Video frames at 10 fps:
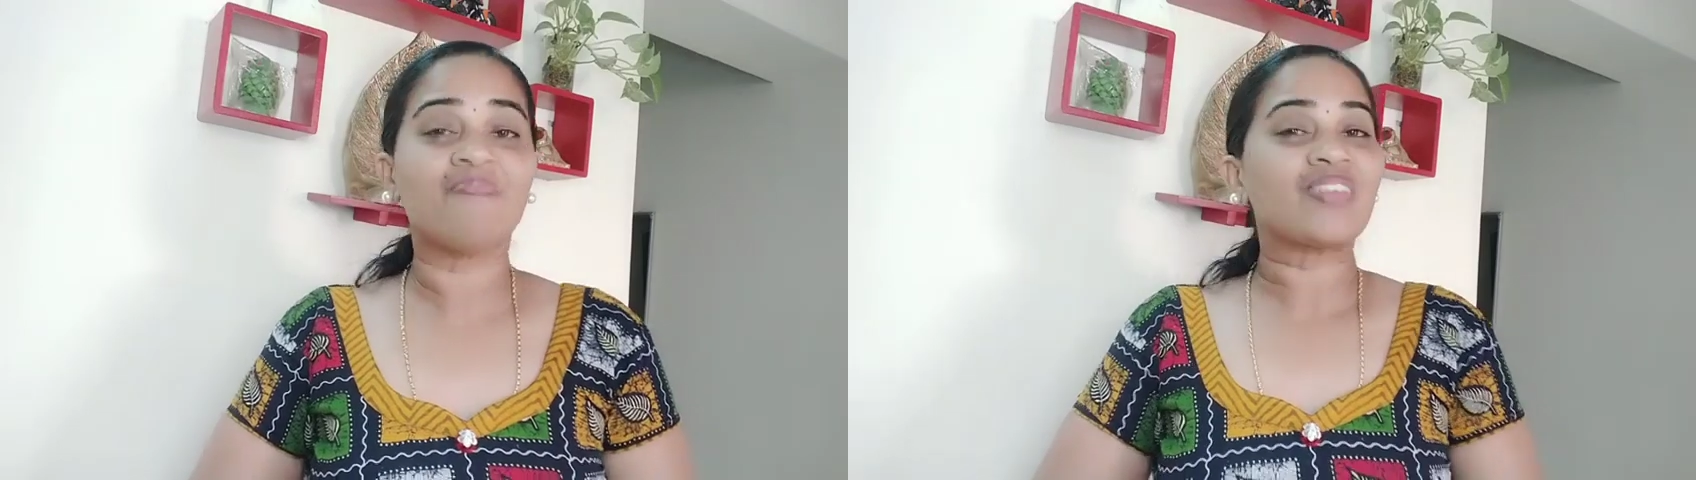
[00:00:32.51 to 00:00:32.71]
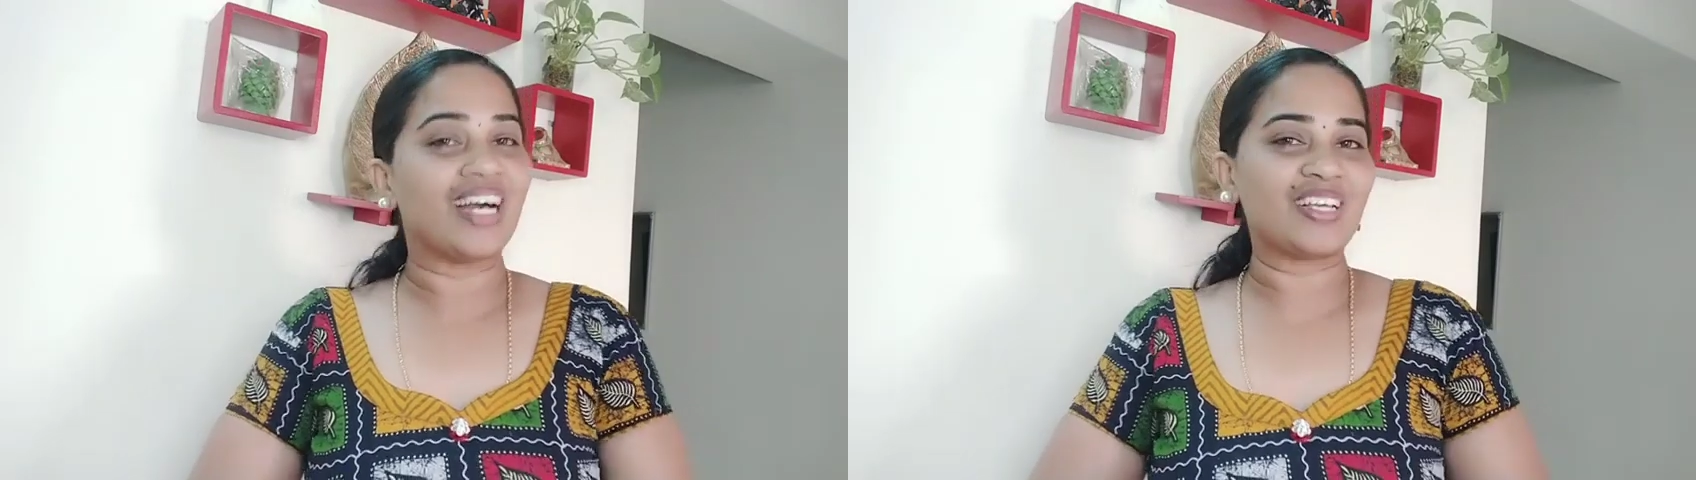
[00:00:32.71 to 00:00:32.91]

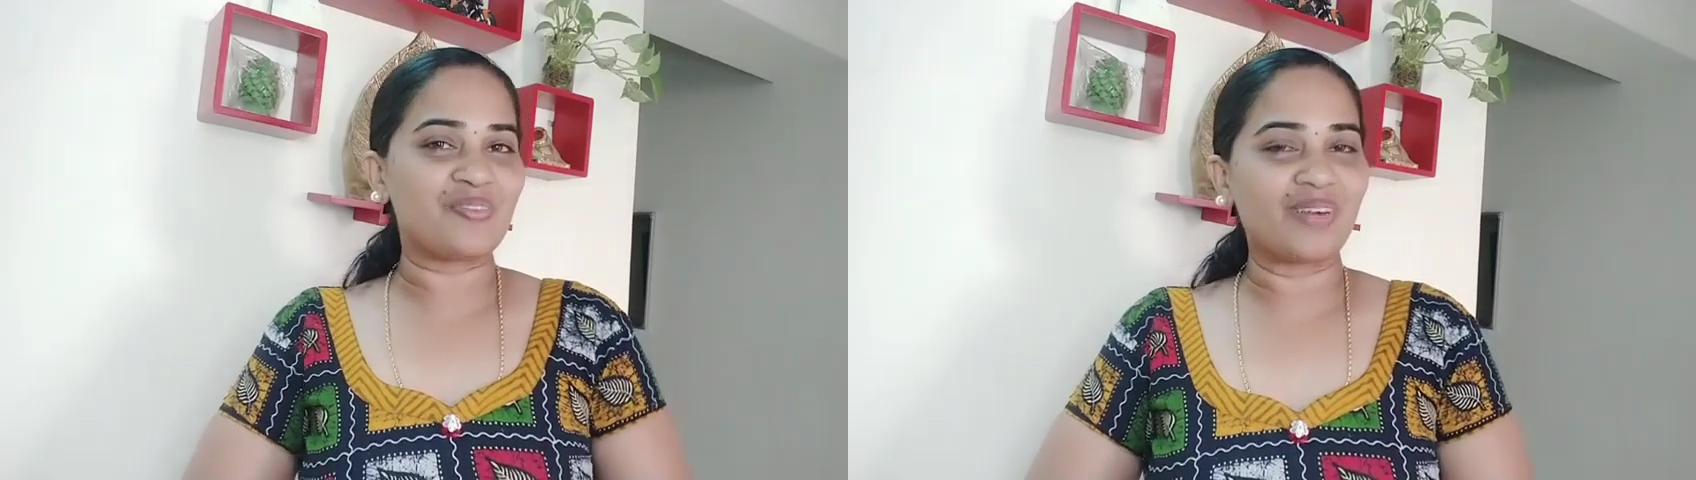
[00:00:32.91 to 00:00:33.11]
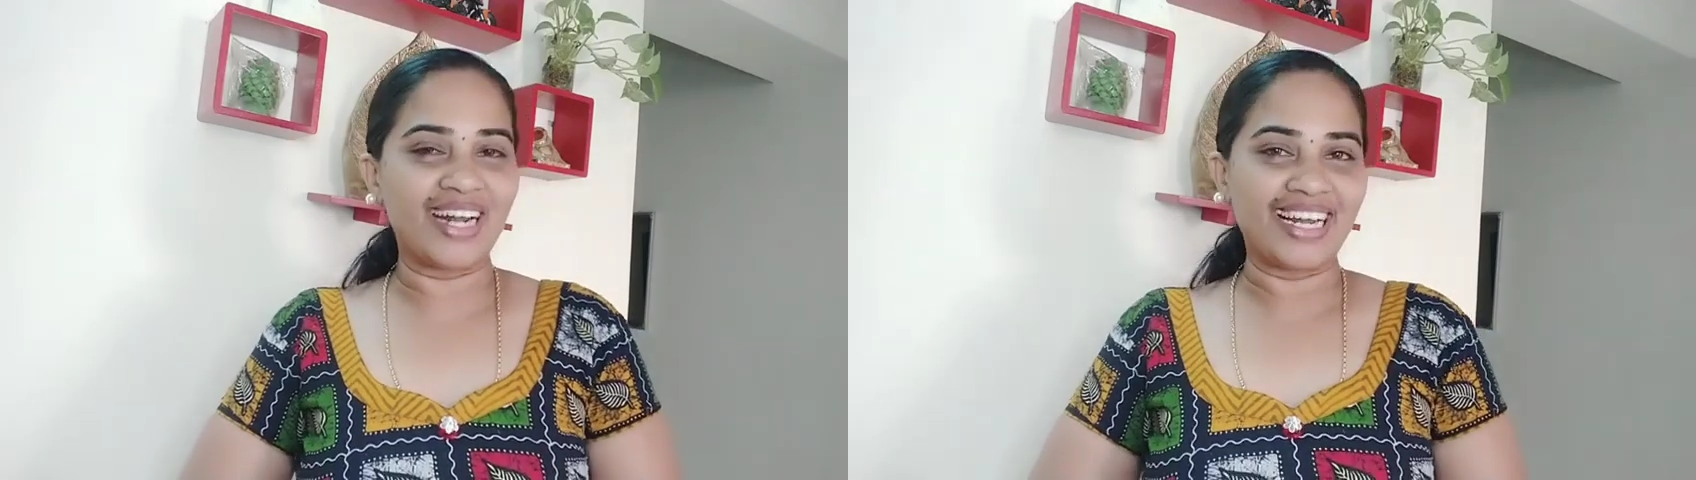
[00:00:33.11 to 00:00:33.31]
அதுக்கு
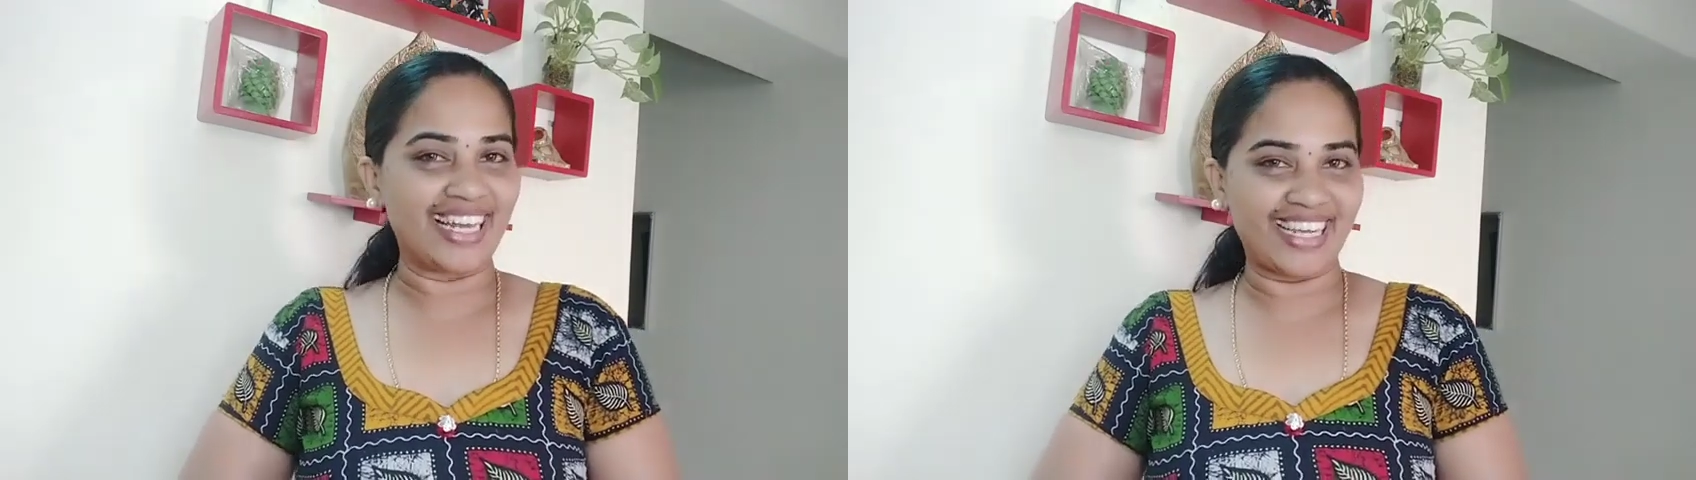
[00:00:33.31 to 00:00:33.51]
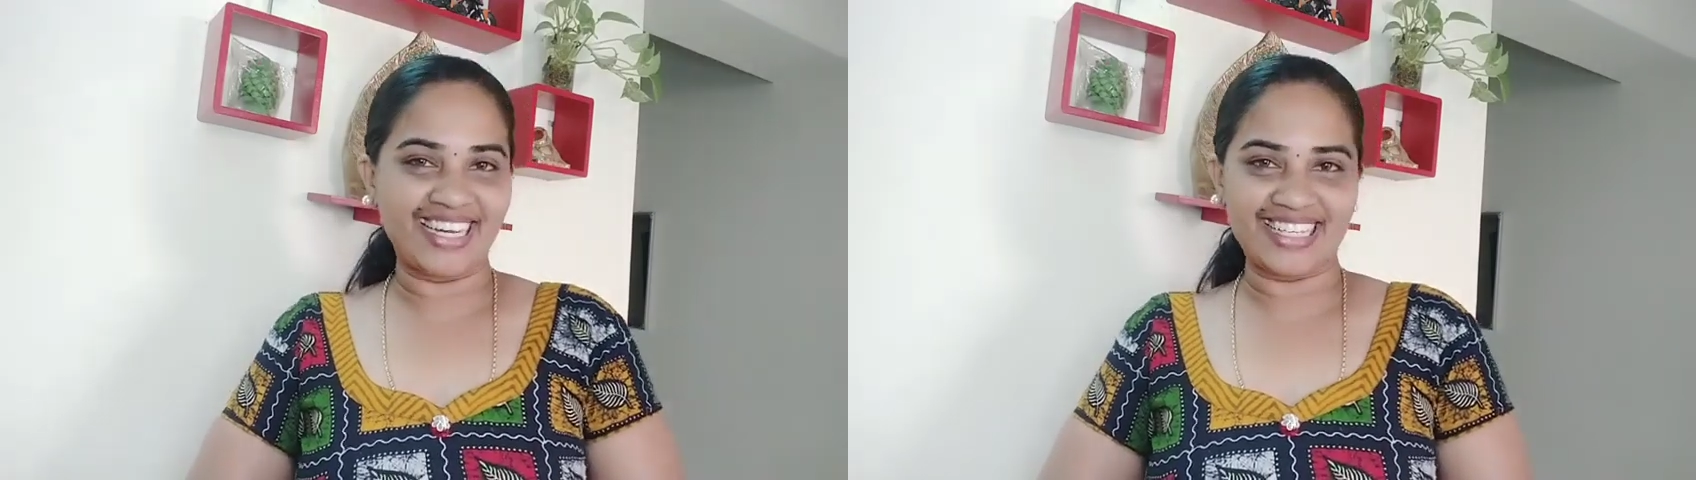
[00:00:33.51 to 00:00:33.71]
முன்னாடி
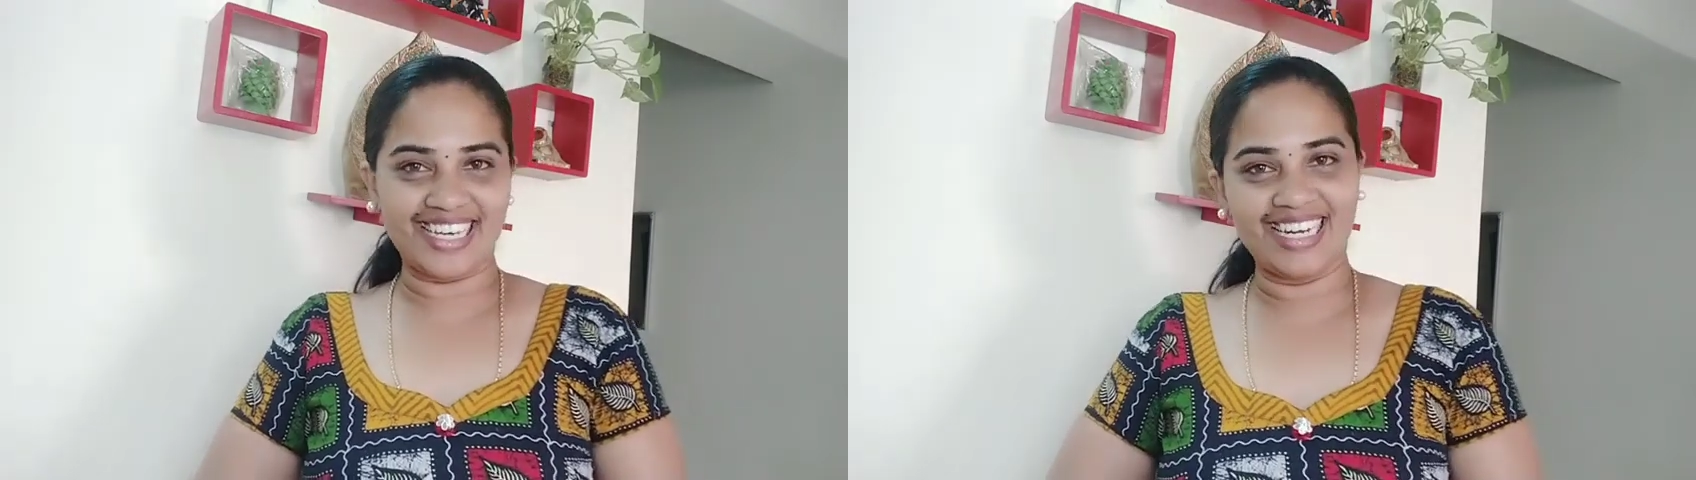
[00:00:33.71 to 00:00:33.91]
நீங்கள் என் சேனலை